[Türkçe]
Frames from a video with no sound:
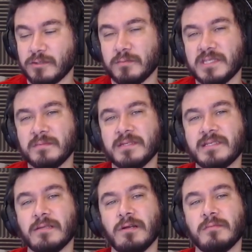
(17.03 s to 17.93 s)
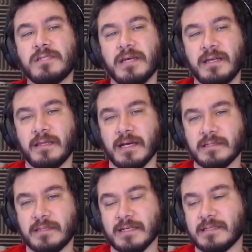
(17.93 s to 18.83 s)
Çünkü bizim lise dönemi şeydi ya,
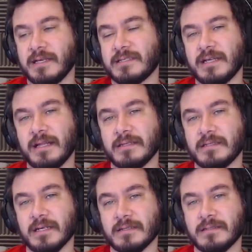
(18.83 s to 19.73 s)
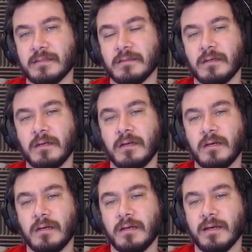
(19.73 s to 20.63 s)
ya sayısal yazacaksın
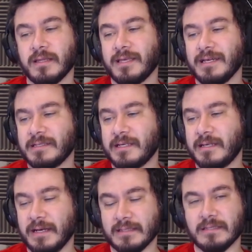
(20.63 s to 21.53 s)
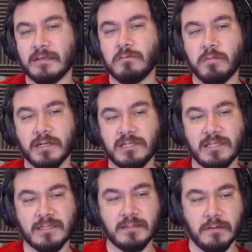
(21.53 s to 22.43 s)
ya da geri zekalsın gibi bir bakış
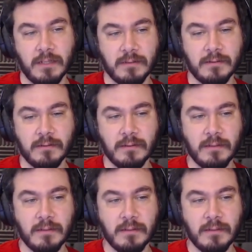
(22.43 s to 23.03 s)
açısı vardı.